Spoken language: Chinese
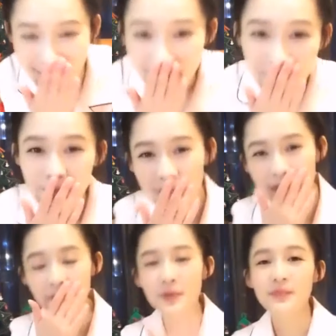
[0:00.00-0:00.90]
不是不
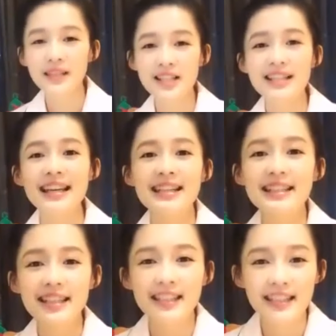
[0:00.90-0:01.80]
是遗物，圣
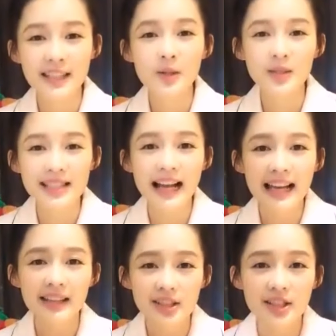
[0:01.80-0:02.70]
诞节遗留
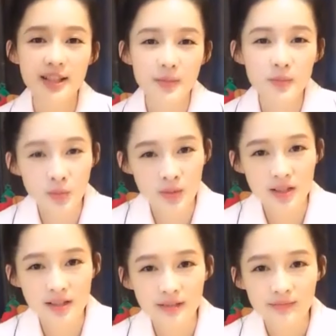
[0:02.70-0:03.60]
下来的这些布
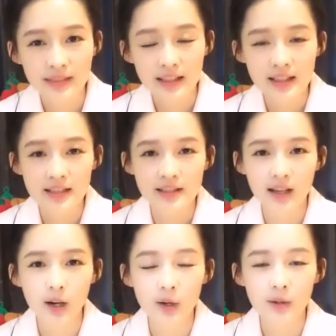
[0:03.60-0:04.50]
置。
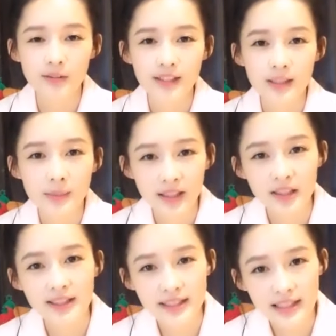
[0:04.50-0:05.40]
然后，为了
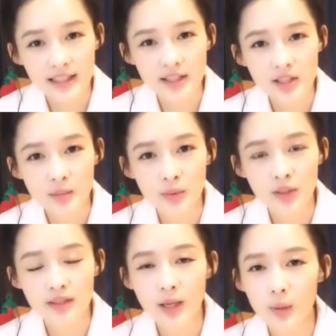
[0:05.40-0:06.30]
配合今天的直
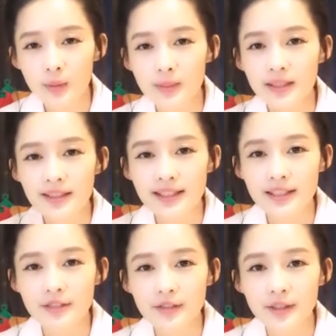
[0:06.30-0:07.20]
播，让我们的
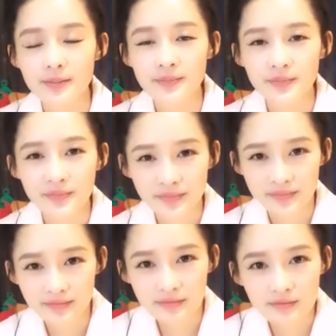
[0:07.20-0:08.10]
气氛
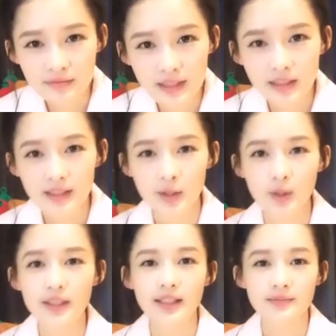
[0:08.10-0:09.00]

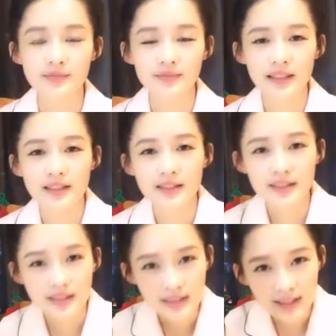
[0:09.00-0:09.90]
有点
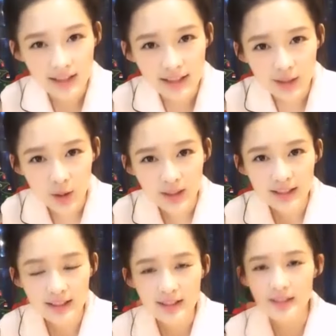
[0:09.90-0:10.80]
有一
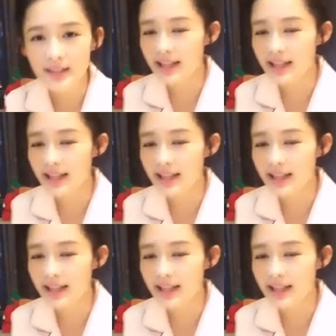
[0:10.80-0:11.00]
点点